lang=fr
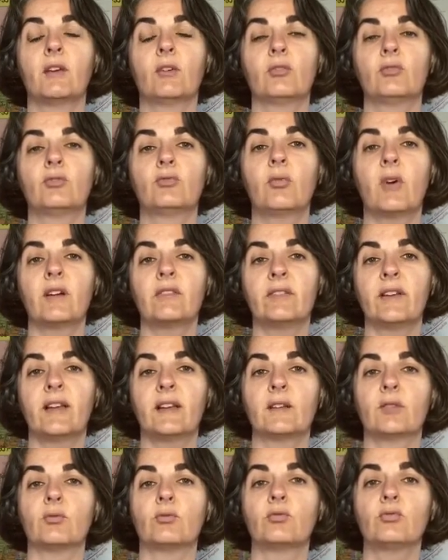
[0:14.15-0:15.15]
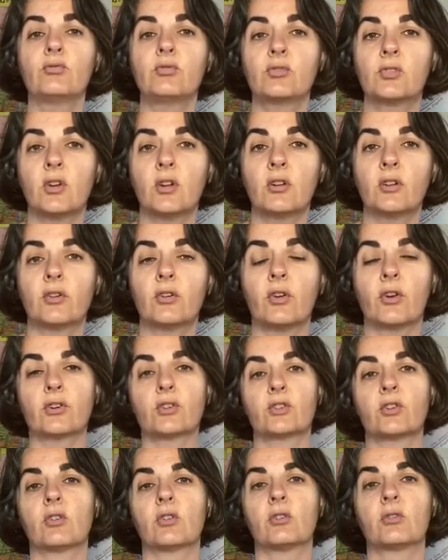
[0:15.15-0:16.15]
euh, doivent être tout seuls dans leur
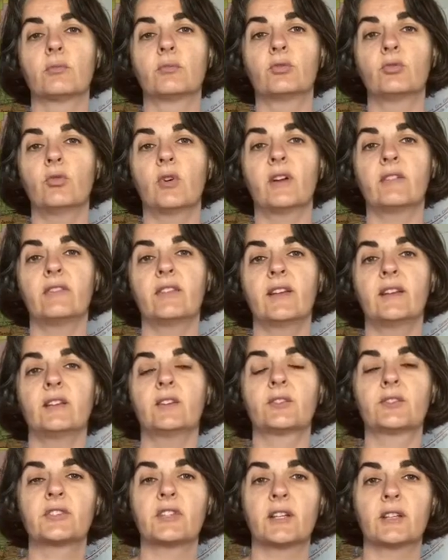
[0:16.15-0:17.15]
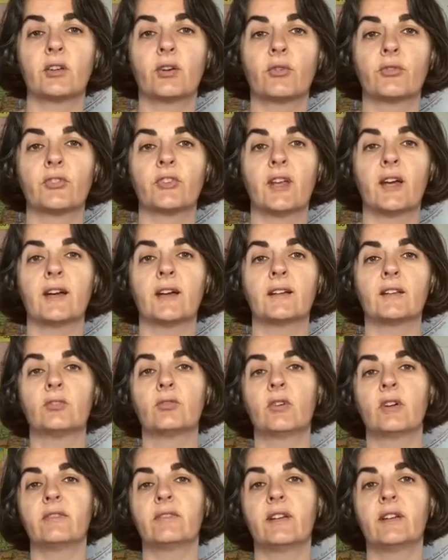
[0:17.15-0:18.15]
chambre, doivent être dans un transat,
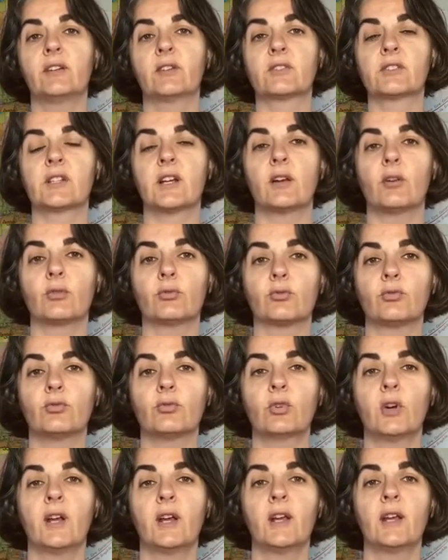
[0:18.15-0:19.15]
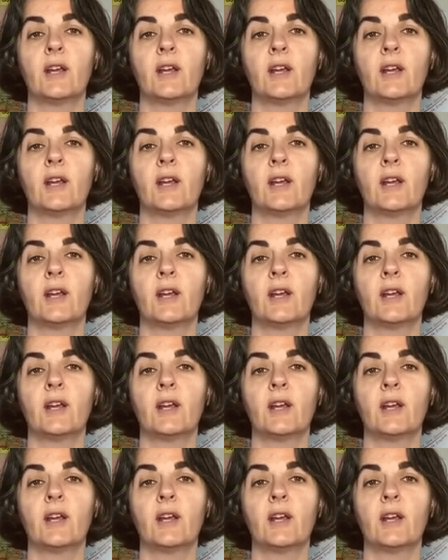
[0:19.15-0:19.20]
doivent être dans un landau